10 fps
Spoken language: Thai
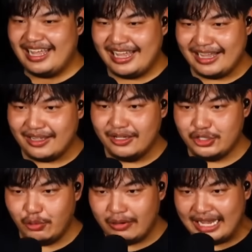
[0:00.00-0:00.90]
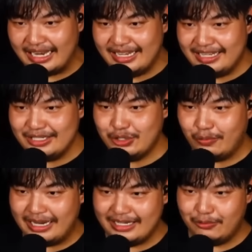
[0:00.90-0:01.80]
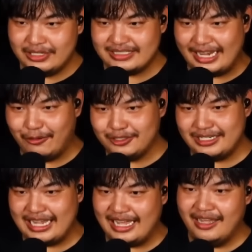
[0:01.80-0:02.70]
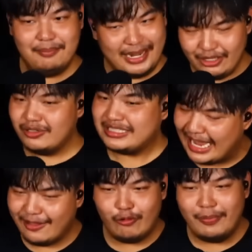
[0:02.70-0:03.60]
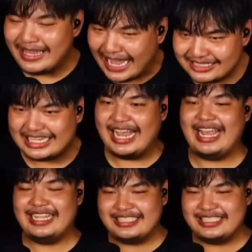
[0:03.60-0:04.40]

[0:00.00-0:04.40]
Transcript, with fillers: แน่ ช่วงเวลานี้คือช่วงเวลาที่คุณจะใส่โฆษณา ไม่ต้องใส่กูไม่อยากใส่